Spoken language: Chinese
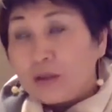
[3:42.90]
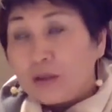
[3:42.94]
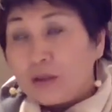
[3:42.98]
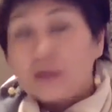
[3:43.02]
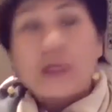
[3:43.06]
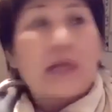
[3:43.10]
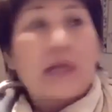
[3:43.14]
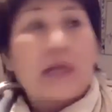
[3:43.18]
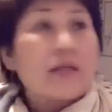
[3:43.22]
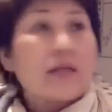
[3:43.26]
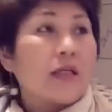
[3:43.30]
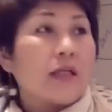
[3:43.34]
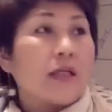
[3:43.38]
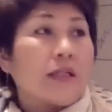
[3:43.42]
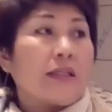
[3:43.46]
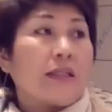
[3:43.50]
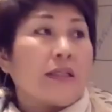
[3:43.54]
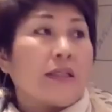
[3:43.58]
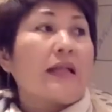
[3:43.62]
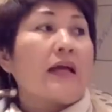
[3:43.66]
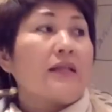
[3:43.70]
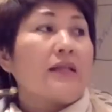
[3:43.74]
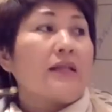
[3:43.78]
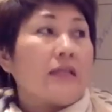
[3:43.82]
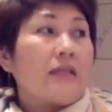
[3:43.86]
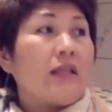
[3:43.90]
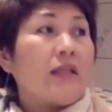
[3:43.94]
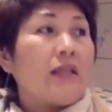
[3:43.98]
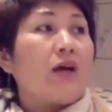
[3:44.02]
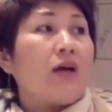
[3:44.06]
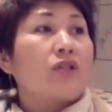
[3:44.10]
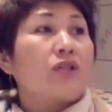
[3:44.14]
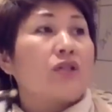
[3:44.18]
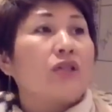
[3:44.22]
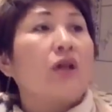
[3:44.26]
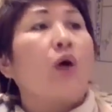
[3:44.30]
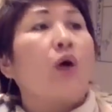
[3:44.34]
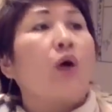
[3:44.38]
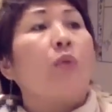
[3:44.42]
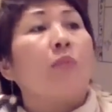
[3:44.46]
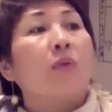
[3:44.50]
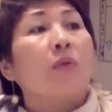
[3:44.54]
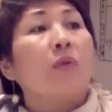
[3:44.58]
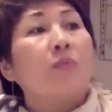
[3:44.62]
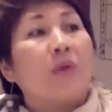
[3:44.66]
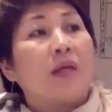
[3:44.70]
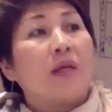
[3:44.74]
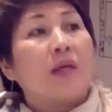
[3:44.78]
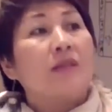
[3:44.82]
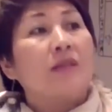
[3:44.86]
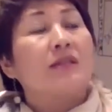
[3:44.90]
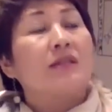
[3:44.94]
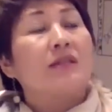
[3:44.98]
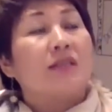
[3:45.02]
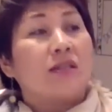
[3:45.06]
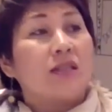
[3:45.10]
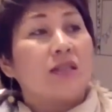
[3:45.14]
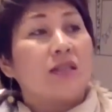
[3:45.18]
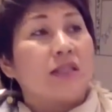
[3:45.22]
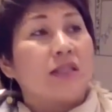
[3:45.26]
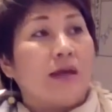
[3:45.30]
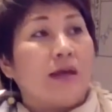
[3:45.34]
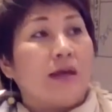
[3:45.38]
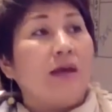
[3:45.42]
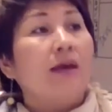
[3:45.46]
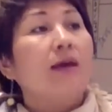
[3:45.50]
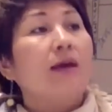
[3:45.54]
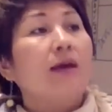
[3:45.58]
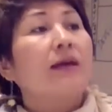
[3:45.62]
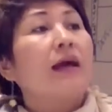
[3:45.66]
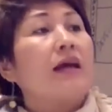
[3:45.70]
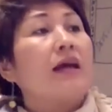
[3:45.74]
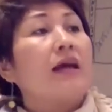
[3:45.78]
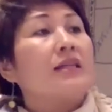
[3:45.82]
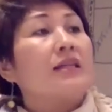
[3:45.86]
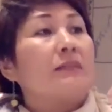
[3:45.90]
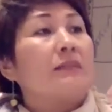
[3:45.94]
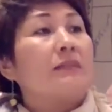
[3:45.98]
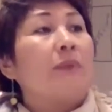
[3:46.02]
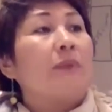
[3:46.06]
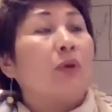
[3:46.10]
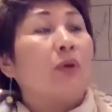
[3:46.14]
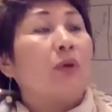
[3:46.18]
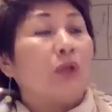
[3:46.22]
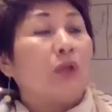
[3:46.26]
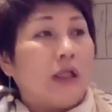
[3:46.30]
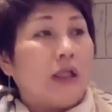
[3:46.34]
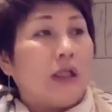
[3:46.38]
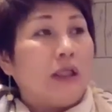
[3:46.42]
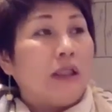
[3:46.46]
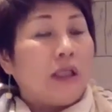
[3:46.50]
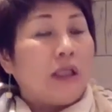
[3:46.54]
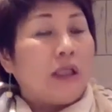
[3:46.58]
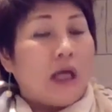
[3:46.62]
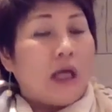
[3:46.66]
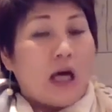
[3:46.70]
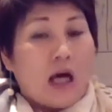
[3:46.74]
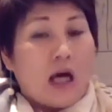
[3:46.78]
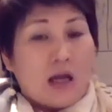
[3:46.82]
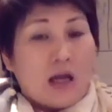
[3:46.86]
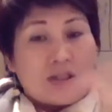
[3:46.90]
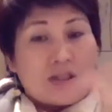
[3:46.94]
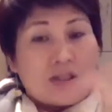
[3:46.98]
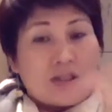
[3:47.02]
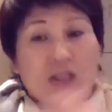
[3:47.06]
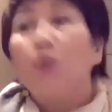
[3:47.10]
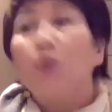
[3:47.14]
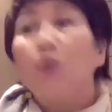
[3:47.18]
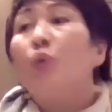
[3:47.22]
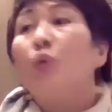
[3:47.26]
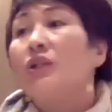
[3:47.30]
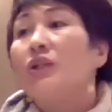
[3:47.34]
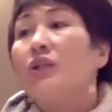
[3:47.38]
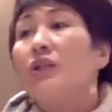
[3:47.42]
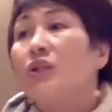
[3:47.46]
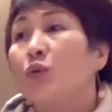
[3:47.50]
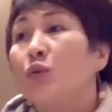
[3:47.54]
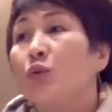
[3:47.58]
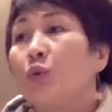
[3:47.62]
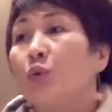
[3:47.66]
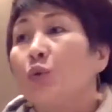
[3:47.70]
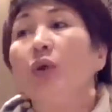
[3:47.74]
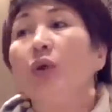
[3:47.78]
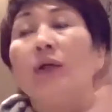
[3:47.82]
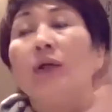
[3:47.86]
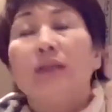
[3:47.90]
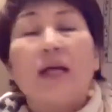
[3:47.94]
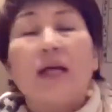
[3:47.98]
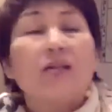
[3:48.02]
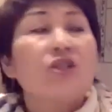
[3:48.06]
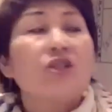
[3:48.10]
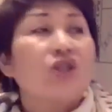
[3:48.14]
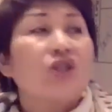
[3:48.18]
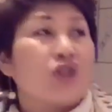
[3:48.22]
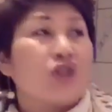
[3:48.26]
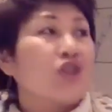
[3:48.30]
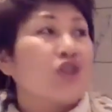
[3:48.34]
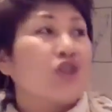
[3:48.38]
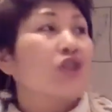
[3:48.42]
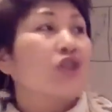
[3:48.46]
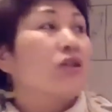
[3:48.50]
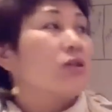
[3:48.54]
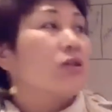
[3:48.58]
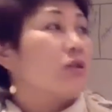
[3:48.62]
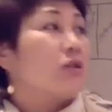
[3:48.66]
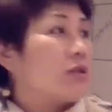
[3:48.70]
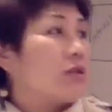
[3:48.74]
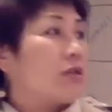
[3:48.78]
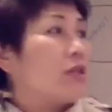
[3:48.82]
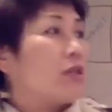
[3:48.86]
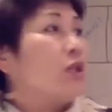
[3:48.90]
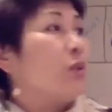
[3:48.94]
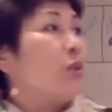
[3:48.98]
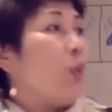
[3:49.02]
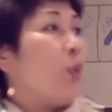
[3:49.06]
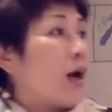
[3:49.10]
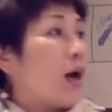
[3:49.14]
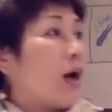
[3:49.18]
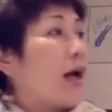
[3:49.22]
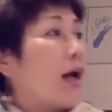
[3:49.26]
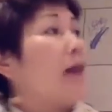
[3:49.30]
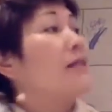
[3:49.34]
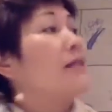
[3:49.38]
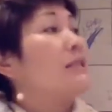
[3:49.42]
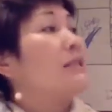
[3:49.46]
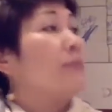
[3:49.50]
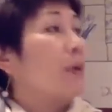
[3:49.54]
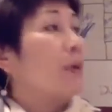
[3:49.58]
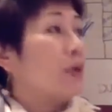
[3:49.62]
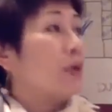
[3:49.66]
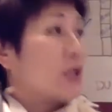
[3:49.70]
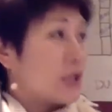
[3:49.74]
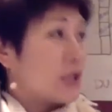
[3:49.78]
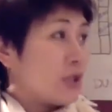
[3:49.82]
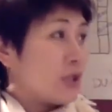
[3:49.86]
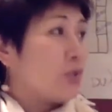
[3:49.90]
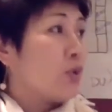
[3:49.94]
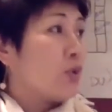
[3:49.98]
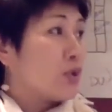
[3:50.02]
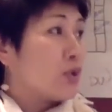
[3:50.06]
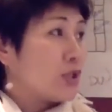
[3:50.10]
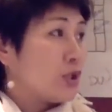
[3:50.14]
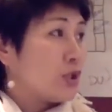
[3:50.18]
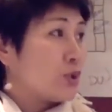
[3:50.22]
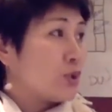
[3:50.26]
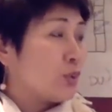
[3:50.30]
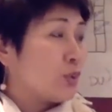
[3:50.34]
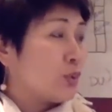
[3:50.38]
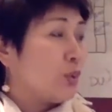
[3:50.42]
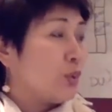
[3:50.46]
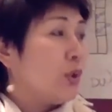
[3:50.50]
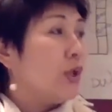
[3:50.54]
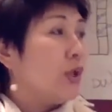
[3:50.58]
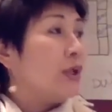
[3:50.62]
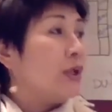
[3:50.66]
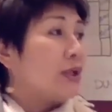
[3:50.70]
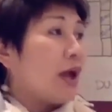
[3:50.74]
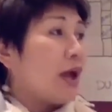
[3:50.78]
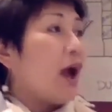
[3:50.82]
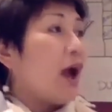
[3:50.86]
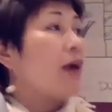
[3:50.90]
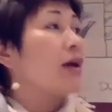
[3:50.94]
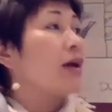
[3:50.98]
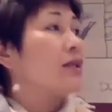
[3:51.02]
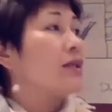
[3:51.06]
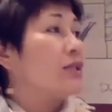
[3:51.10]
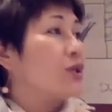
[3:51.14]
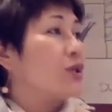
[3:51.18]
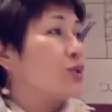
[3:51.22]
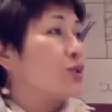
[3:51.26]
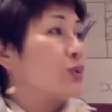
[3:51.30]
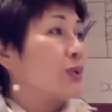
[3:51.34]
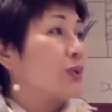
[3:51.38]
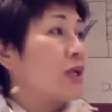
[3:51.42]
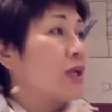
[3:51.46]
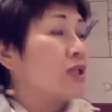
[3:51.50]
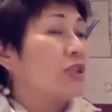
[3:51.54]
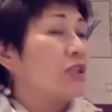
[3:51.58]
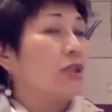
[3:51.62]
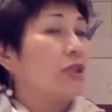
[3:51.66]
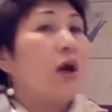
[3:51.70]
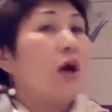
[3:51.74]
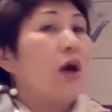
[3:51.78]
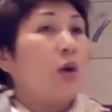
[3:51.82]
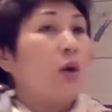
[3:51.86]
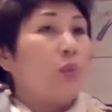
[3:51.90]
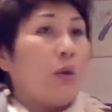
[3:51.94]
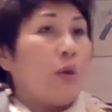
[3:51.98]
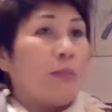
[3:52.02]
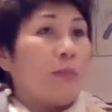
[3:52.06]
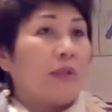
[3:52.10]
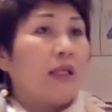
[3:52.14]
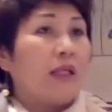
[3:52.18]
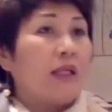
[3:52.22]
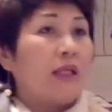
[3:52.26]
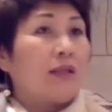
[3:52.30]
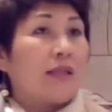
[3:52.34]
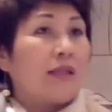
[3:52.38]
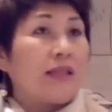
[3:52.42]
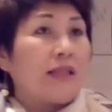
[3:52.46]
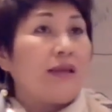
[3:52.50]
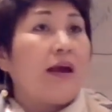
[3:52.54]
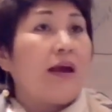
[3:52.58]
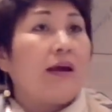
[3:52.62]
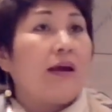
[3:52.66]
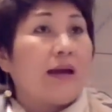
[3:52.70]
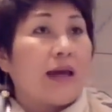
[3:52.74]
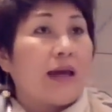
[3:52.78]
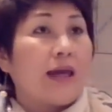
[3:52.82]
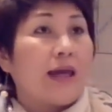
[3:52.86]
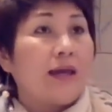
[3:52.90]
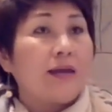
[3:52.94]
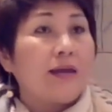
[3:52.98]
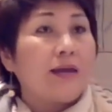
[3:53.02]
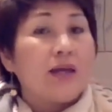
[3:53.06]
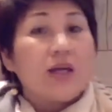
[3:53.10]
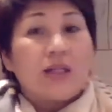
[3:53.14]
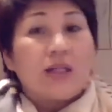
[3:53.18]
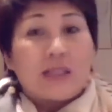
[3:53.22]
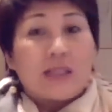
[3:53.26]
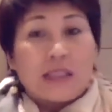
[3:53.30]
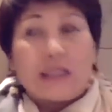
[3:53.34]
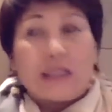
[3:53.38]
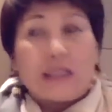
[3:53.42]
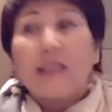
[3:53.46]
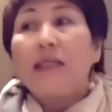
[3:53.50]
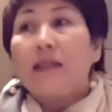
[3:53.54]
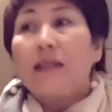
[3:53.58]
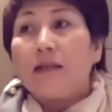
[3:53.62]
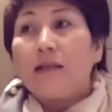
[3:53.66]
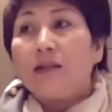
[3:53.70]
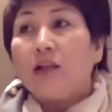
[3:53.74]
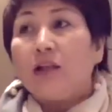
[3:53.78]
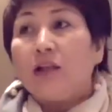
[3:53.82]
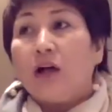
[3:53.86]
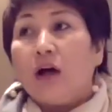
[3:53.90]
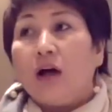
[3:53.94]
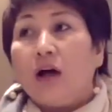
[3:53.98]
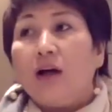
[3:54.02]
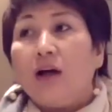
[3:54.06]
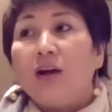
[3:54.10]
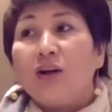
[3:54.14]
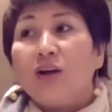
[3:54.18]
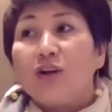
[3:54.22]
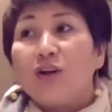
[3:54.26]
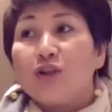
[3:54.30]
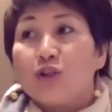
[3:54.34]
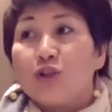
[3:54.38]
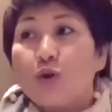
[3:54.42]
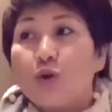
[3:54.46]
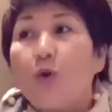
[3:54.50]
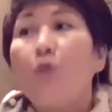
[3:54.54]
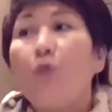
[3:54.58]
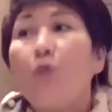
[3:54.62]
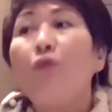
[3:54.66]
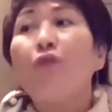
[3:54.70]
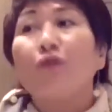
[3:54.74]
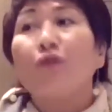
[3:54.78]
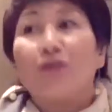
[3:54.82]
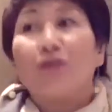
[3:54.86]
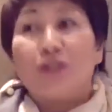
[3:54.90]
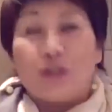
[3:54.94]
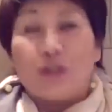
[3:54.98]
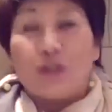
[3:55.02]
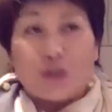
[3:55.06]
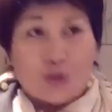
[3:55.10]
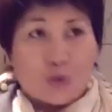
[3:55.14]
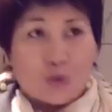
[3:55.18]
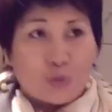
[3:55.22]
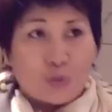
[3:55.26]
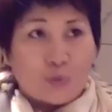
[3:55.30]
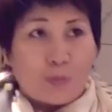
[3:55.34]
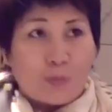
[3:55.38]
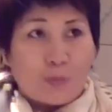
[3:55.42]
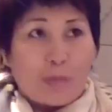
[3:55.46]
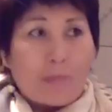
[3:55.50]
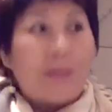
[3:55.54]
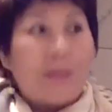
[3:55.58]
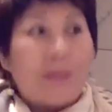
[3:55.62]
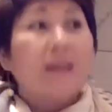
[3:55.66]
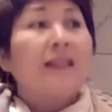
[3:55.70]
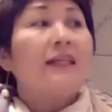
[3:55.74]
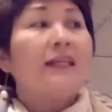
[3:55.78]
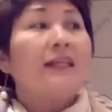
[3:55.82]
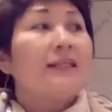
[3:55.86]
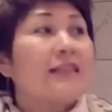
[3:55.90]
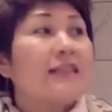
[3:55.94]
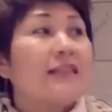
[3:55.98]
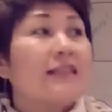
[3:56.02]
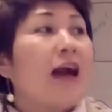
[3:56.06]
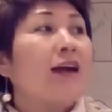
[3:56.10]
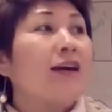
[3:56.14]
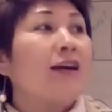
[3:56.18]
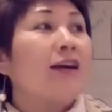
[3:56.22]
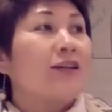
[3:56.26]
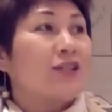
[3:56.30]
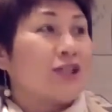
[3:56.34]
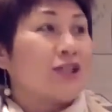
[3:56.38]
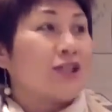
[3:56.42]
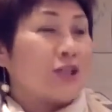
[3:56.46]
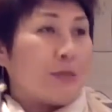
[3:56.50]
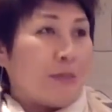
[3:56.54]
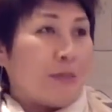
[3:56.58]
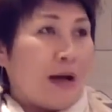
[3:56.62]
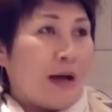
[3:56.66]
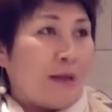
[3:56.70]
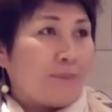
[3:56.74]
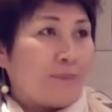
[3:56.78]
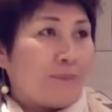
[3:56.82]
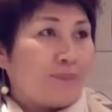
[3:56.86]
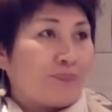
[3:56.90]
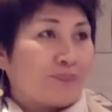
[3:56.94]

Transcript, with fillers: 在这里，大家一定要知道，我们平时只写干细胞的啊激活技术，但是其实是自我干细胞的激活技术。第二个技术呢是我们的 DNA 基因的修复技术。第三个是什么？